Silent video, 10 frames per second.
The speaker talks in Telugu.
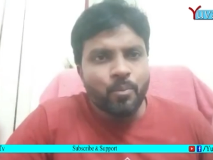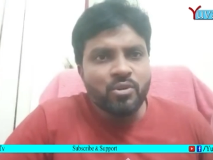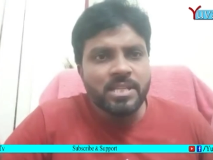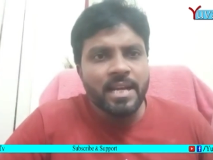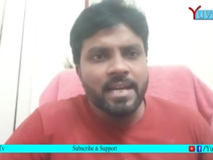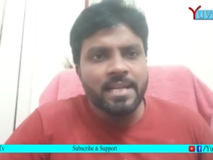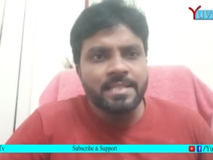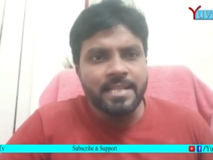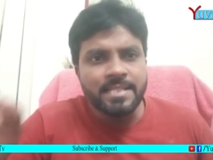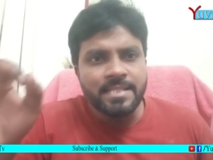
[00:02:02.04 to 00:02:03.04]
భూసేకరణ
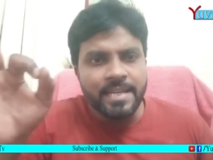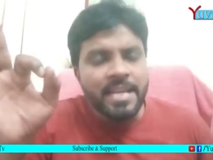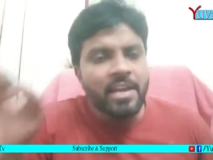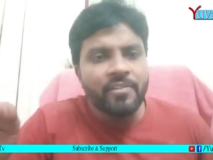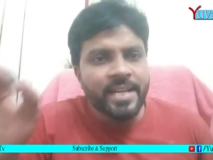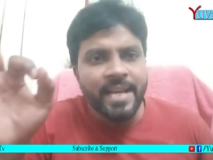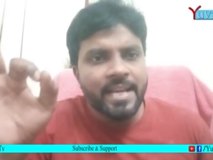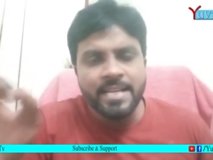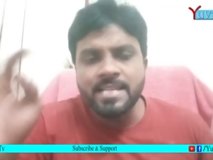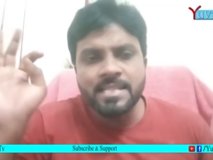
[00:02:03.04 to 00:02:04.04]
చేసింది అని
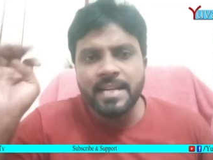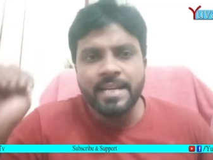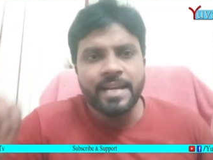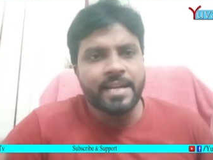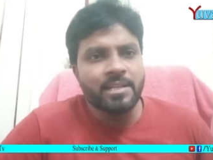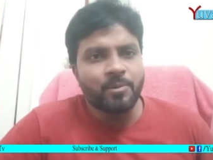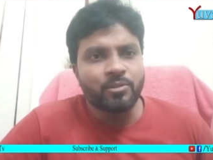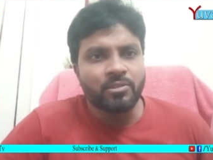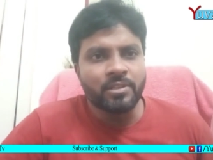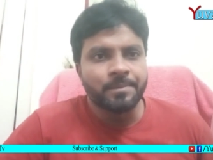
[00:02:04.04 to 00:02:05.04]
ఎవరికైనా ఈజీగానే
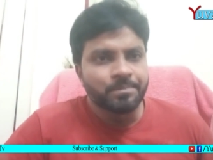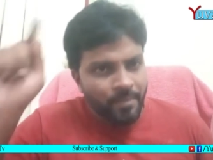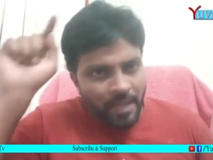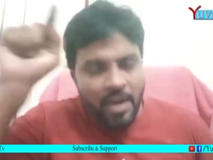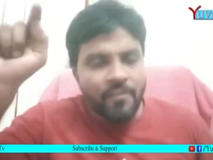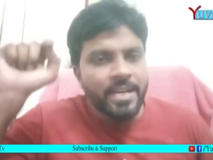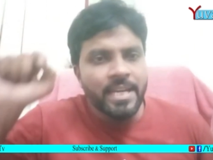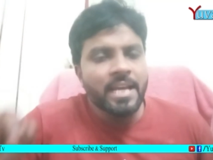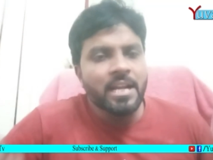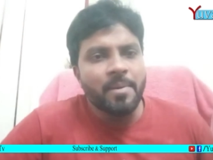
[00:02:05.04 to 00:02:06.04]
అర్థమవుతుంది
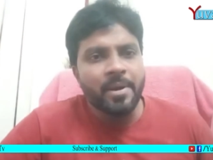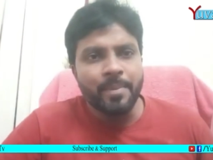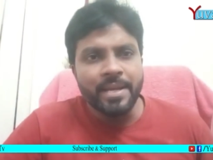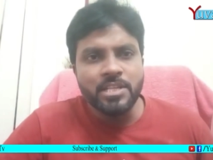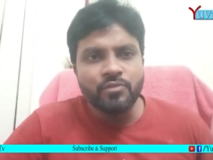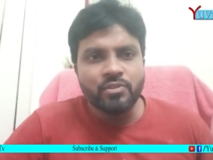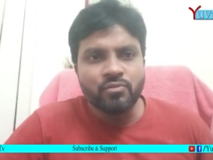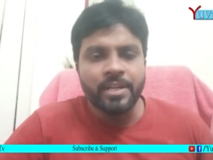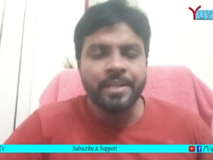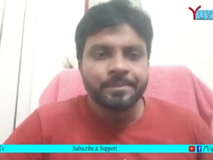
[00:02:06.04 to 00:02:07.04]
అవన్నీ కనుక మనం బెరీజ్
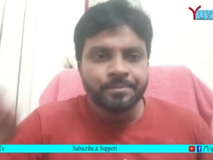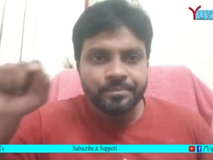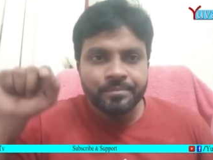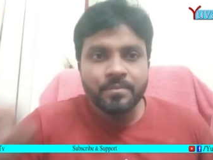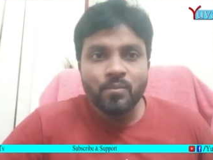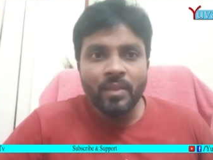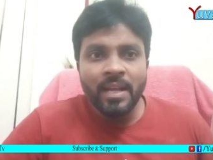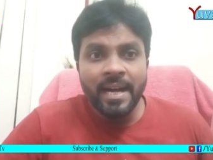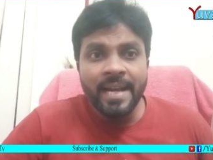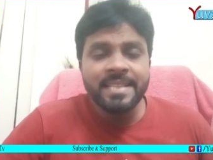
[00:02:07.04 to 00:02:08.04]
వేసుకుంటే
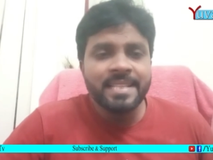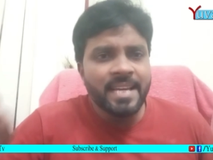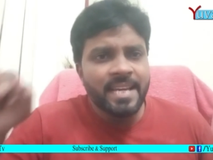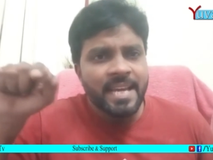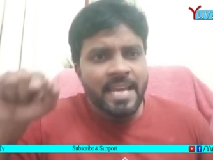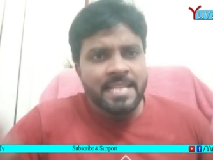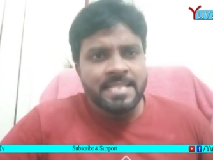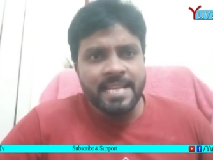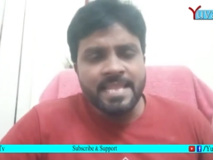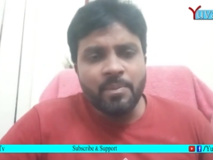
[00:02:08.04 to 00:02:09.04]
అయితే
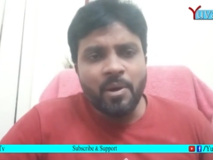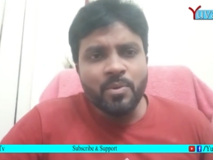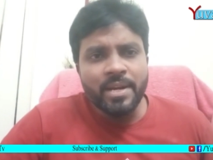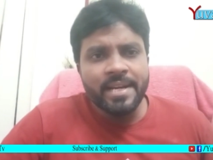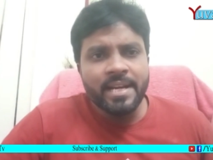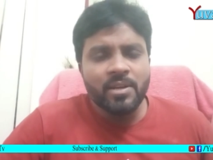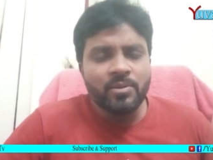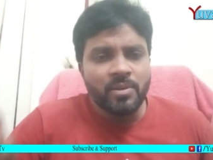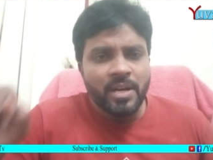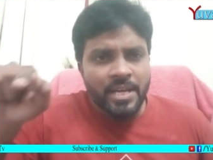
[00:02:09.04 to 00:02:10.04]
చంద్రబాబు నాయుడు
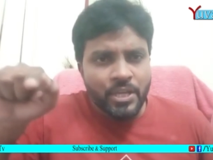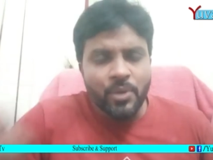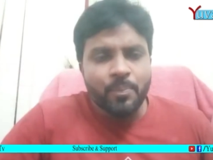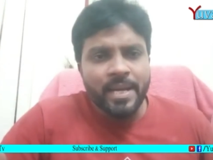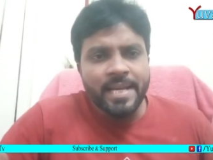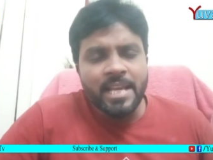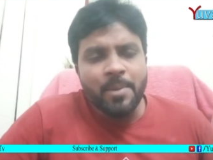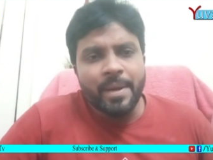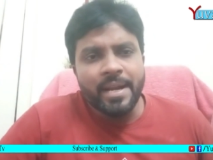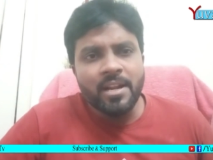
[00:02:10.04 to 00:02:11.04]
గారు ఎప్పుడైతే
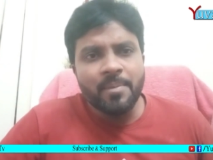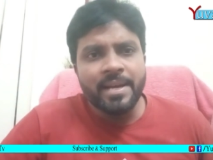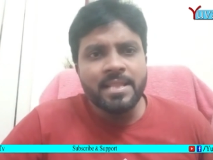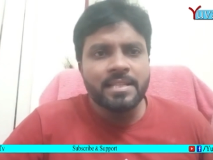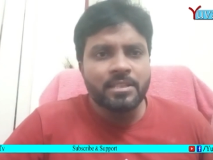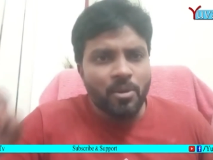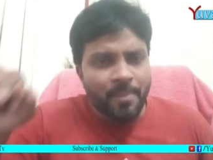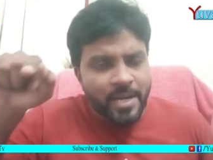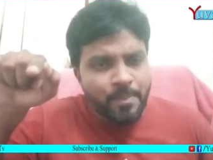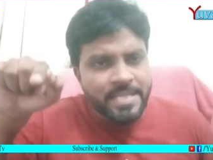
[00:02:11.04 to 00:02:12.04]
ఈ పర్యటనకు బయలుదేరుతారో
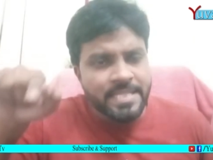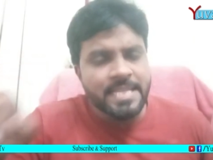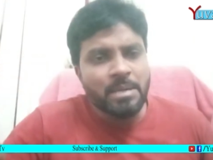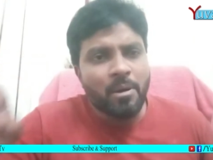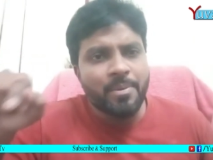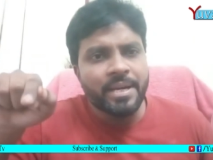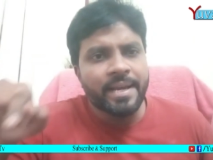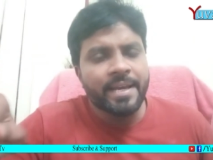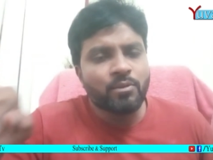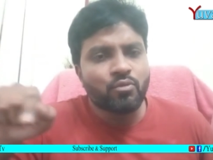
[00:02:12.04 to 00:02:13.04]
మైట్ బి చంద్రబాబు
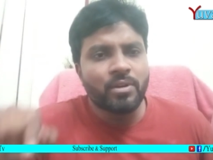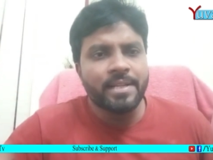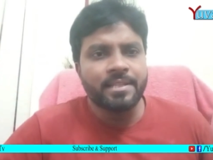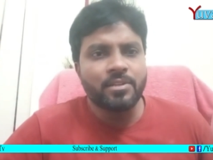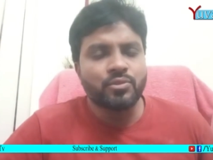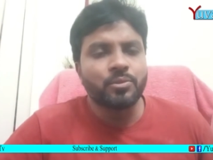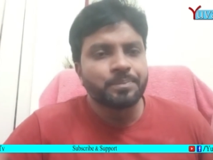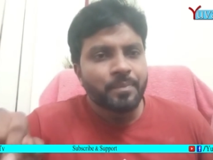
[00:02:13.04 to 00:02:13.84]
నాయుడు గారికి కూడా తెలుసు